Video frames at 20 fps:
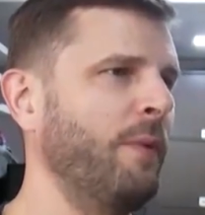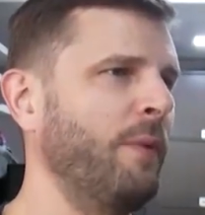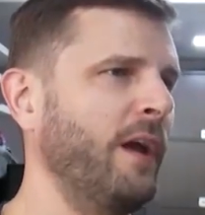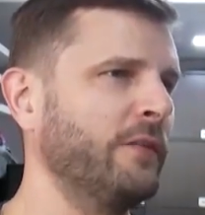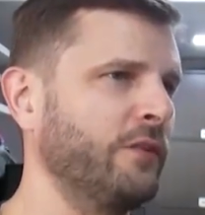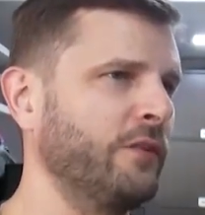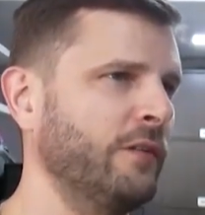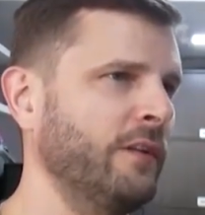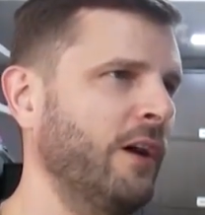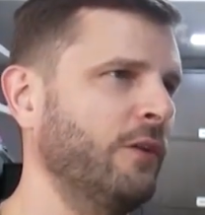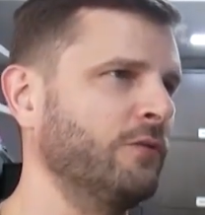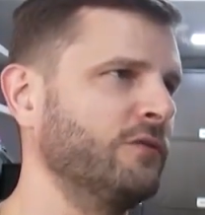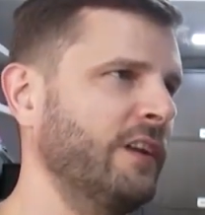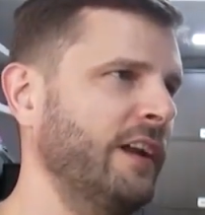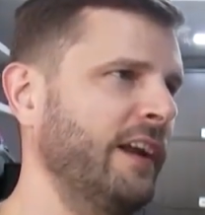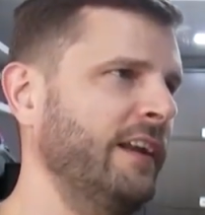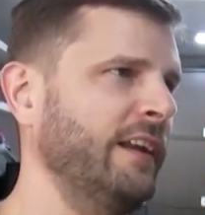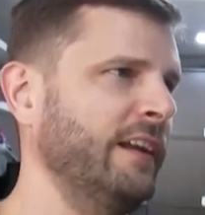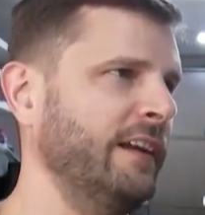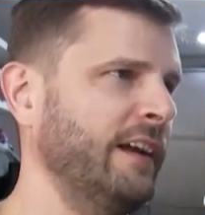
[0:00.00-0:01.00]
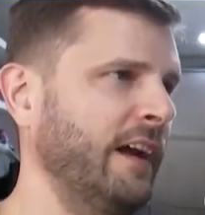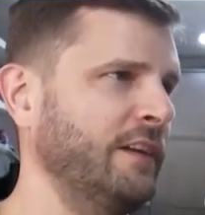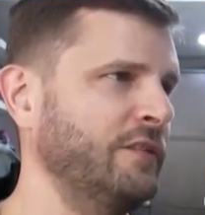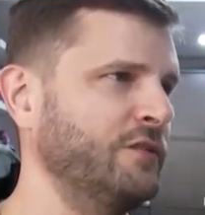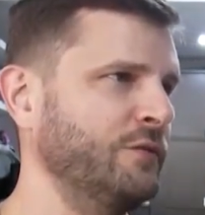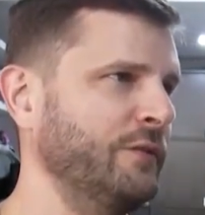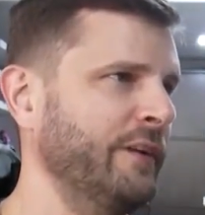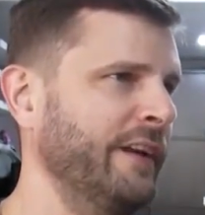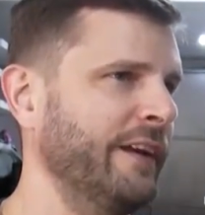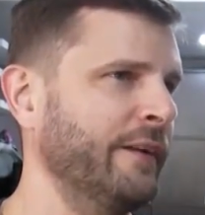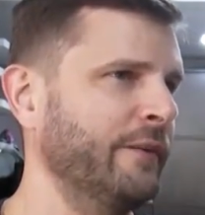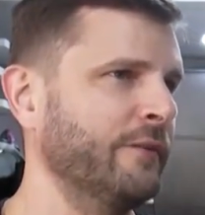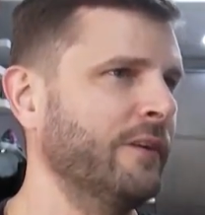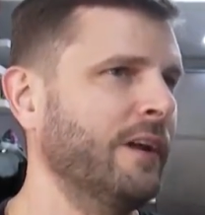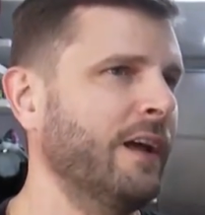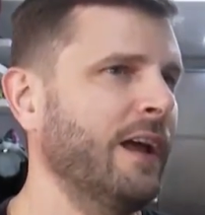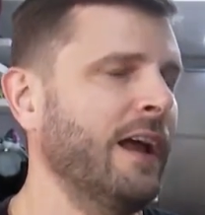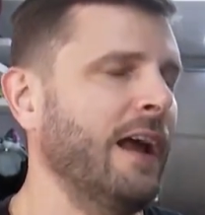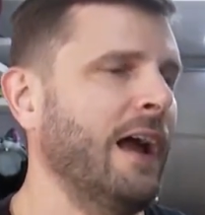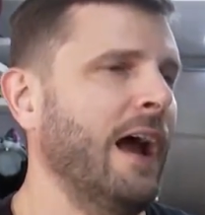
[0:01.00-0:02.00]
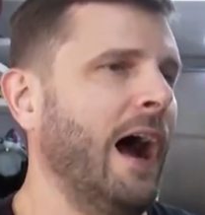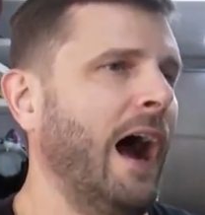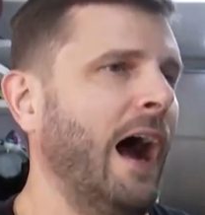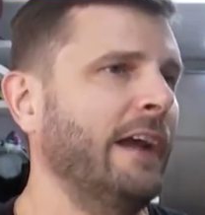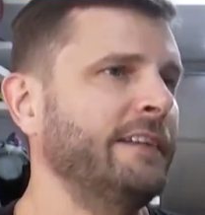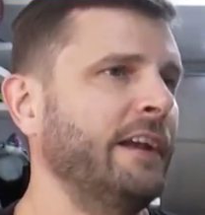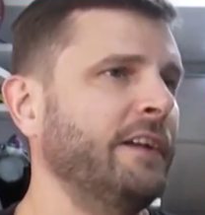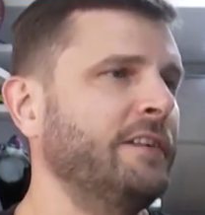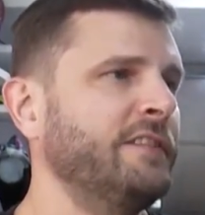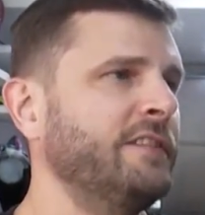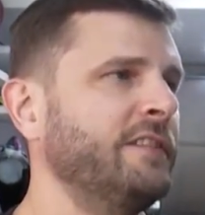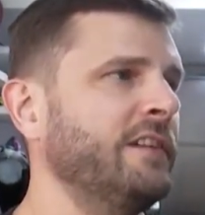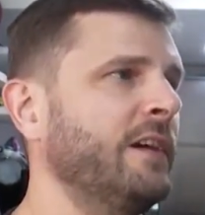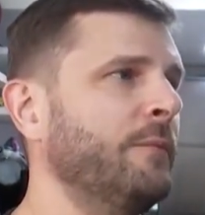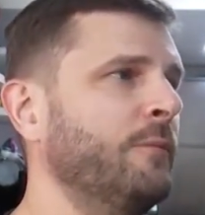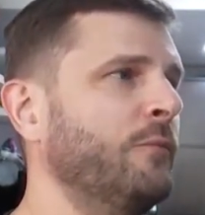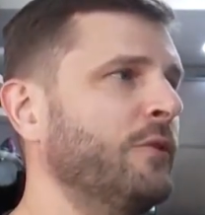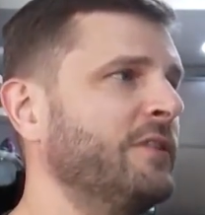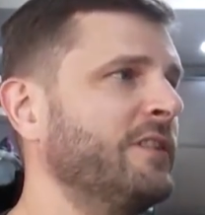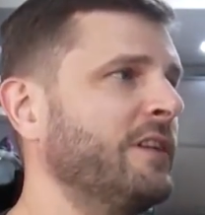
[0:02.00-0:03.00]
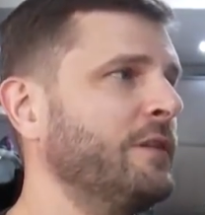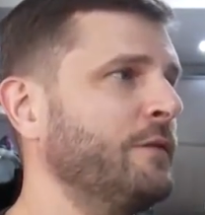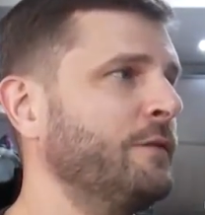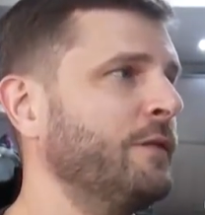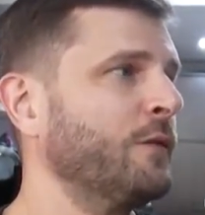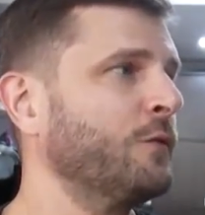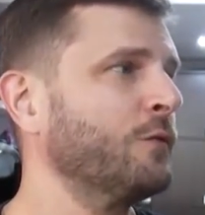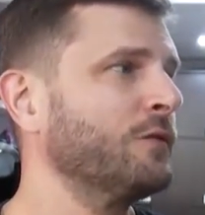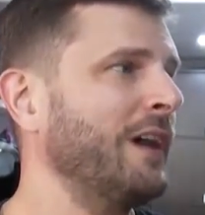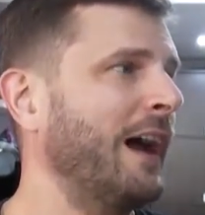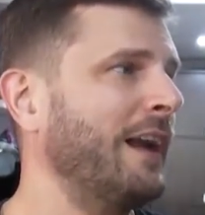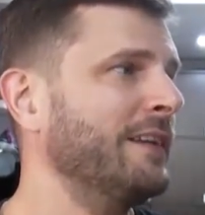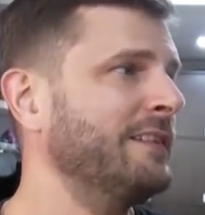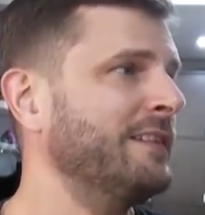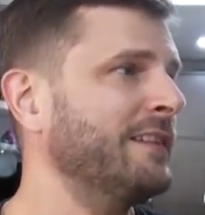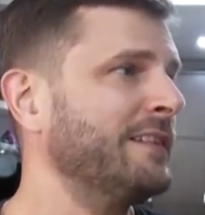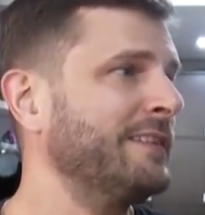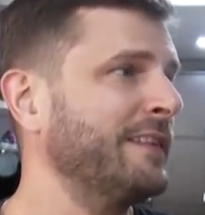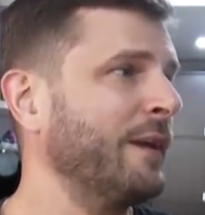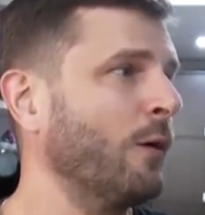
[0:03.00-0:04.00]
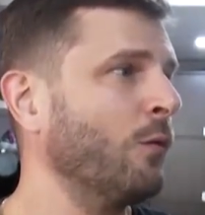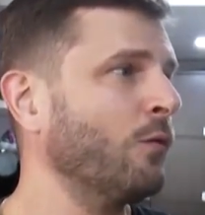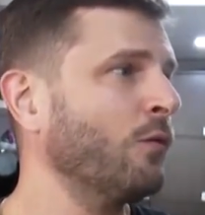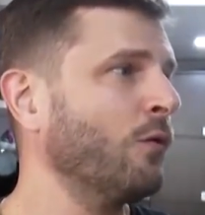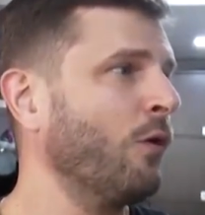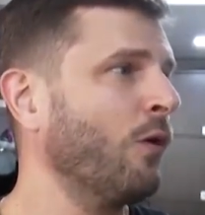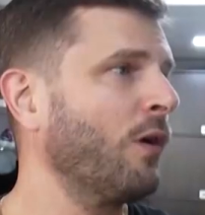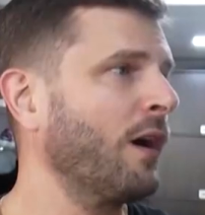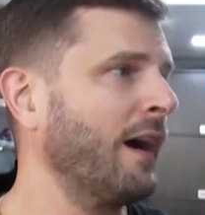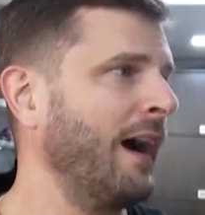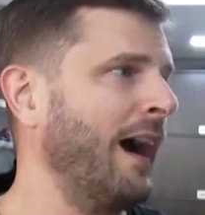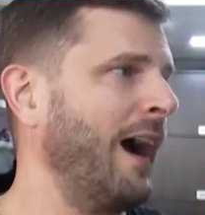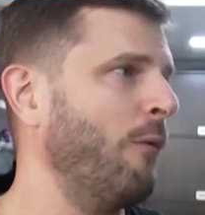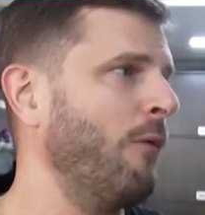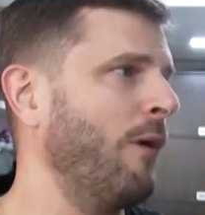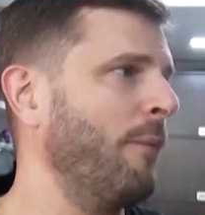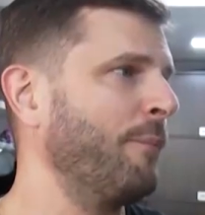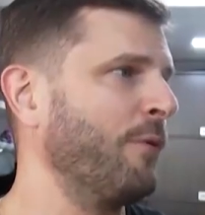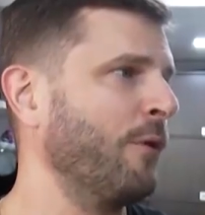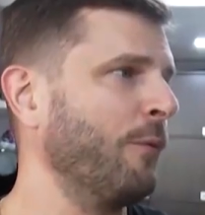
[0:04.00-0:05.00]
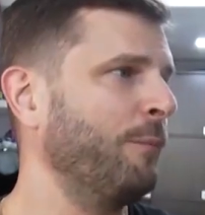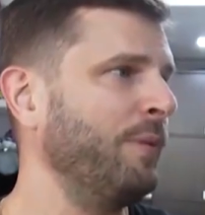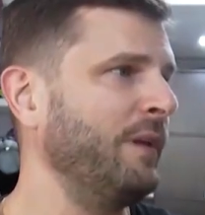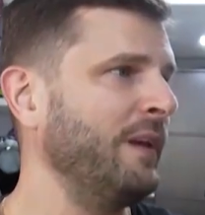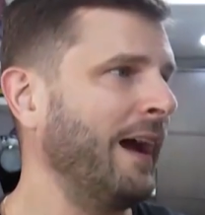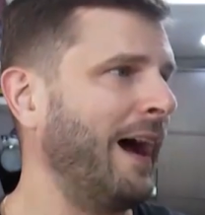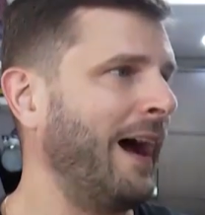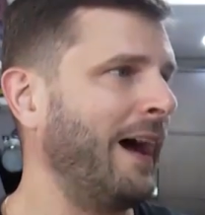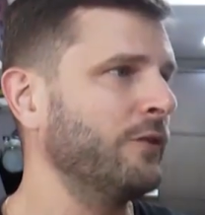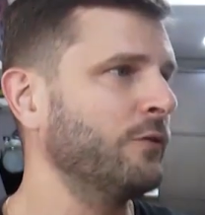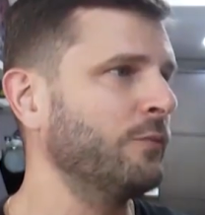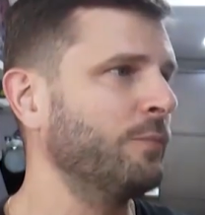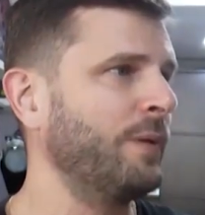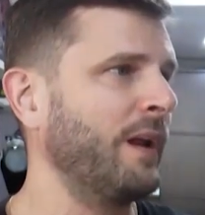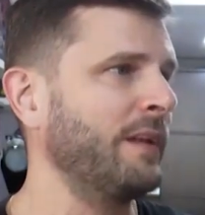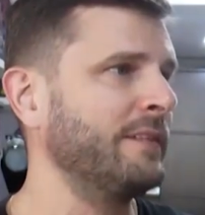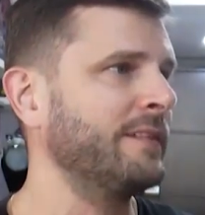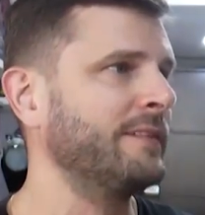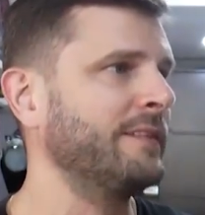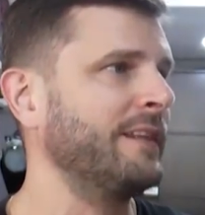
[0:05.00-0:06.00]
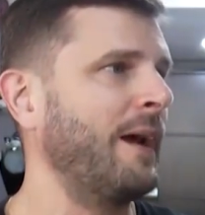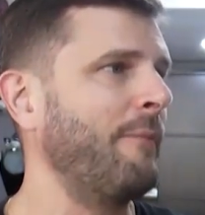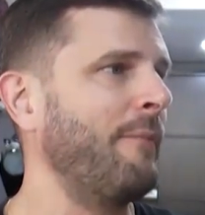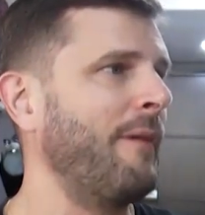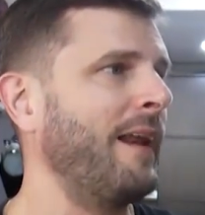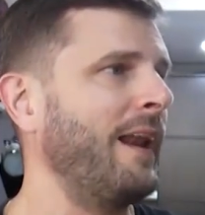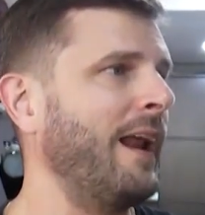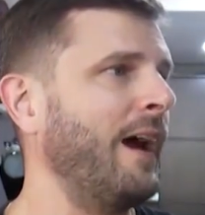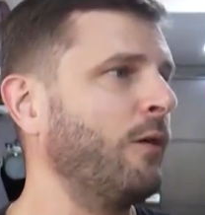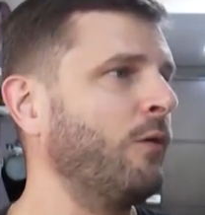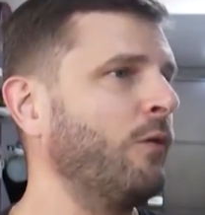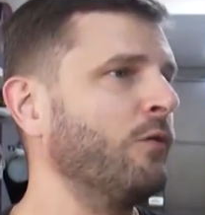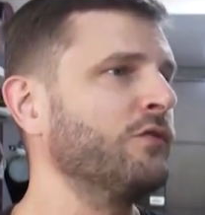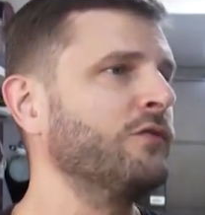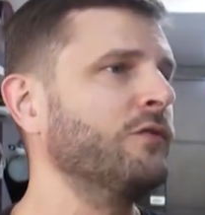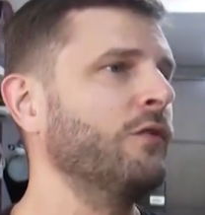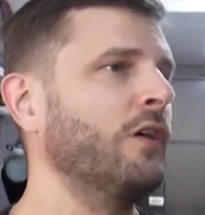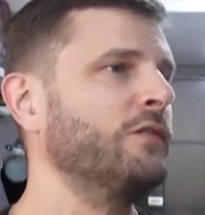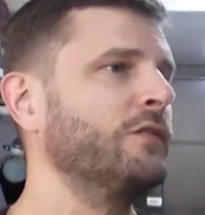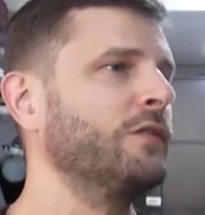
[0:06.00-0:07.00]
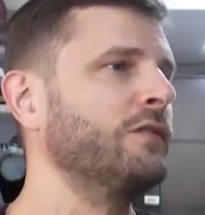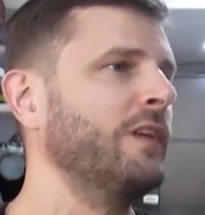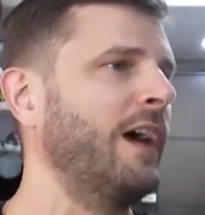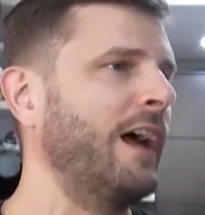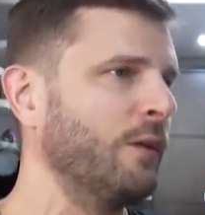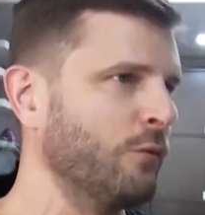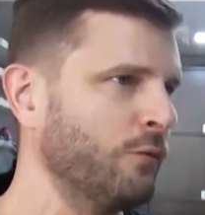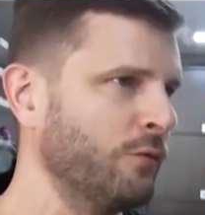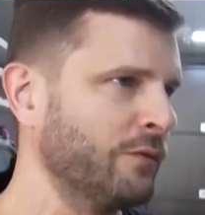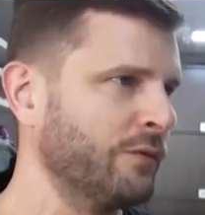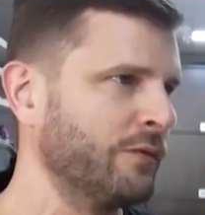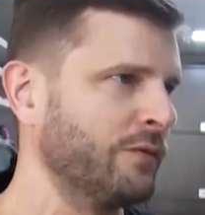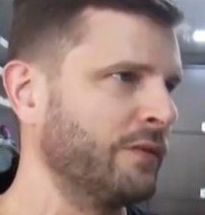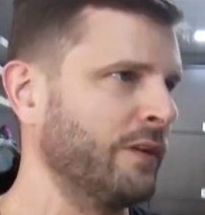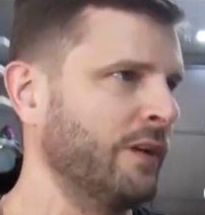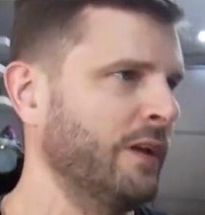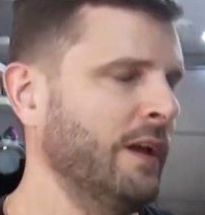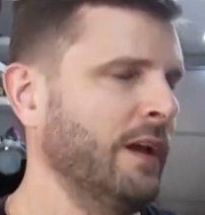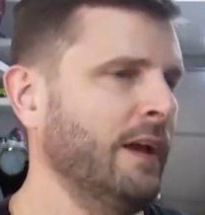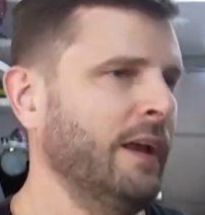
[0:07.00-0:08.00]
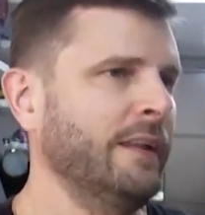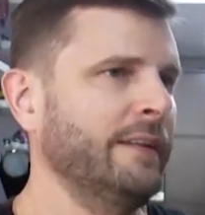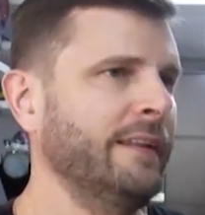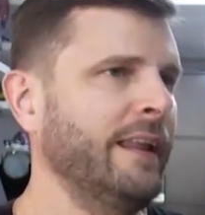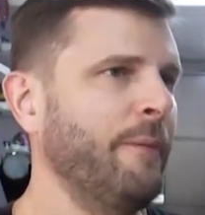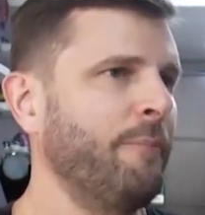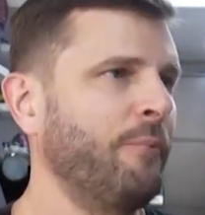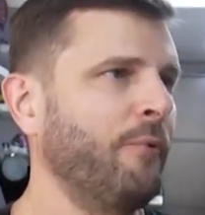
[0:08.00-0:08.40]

personal trainer em Cachoeiro, a gente tinha muita dificuldade de ter um local apropriado para se trabalhar com os nossos alunos, né?